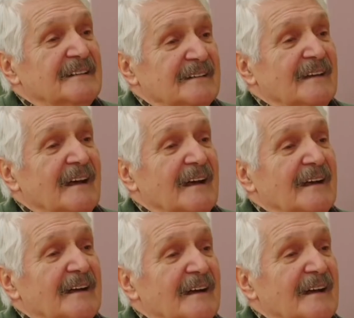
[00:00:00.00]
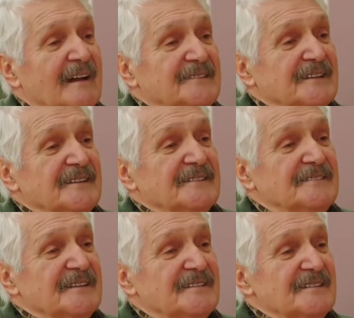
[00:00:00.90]
Ya anahtarının
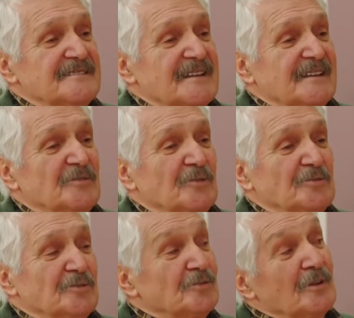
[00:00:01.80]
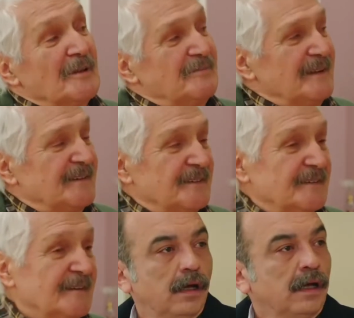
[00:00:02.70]
tekinin sende olduğu dolaplar.
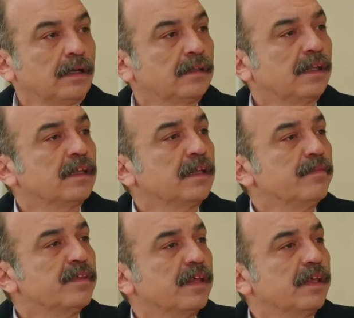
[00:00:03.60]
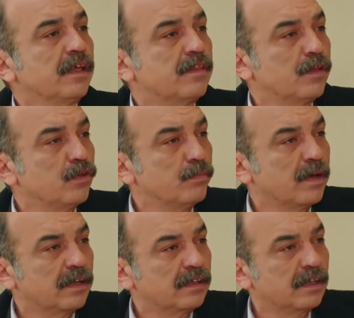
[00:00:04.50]
Anahtar demişken geçen gün bir
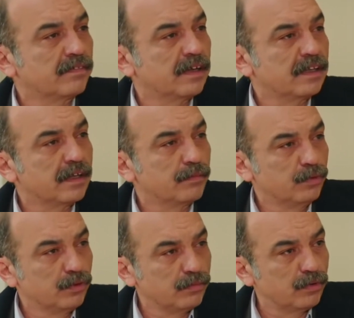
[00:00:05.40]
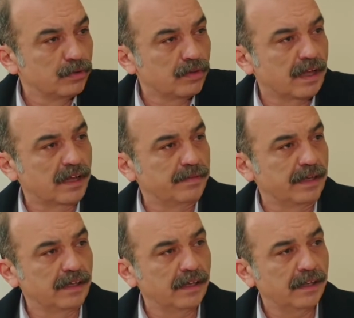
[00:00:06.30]
anahtar vardı ya. Bulundun mu onun sahibi
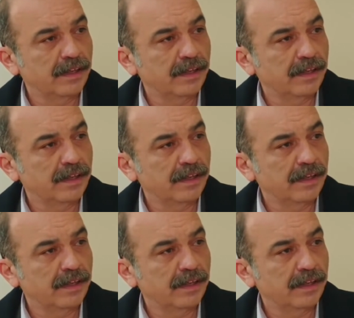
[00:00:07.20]
yenge?